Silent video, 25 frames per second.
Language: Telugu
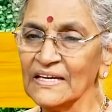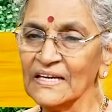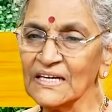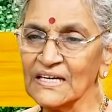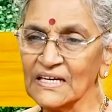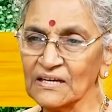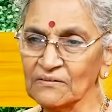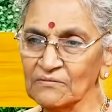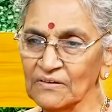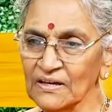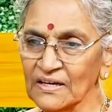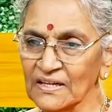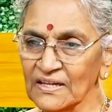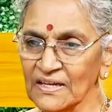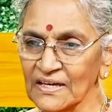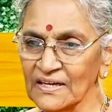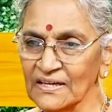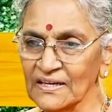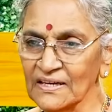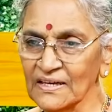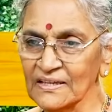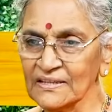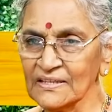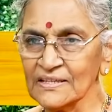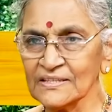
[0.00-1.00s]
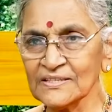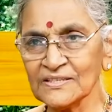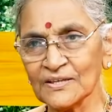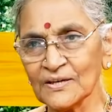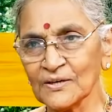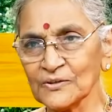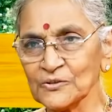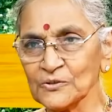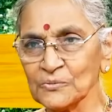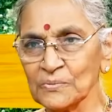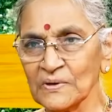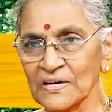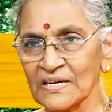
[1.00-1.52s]
ఇంకెవరిదైనా తెచ్చి
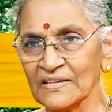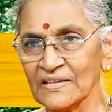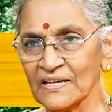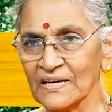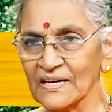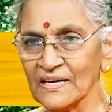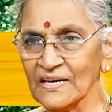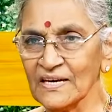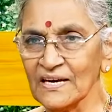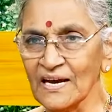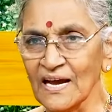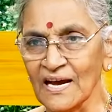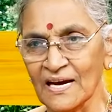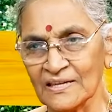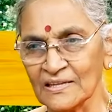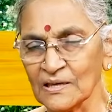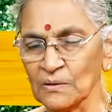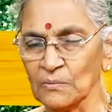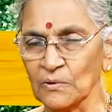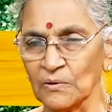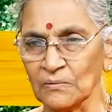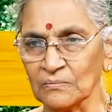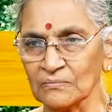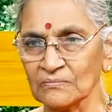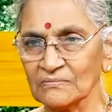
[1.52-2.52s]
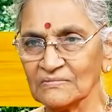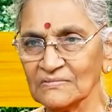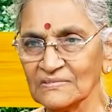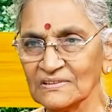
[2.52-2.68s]
ఖర్చు పెడితే అధమం